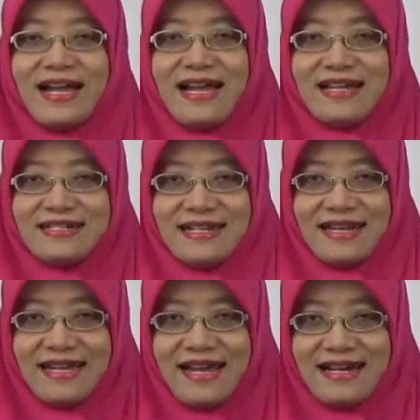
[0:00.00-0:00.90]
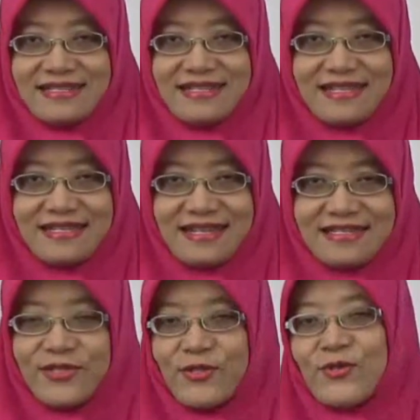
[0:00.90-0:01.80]
ada arti
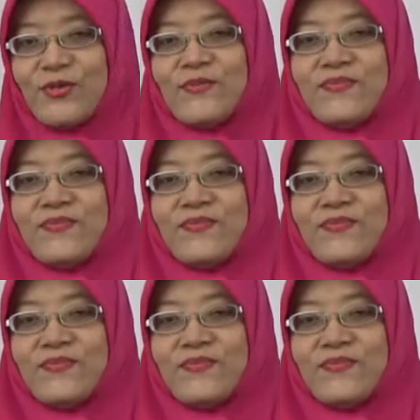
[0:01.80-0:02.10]
tertentu.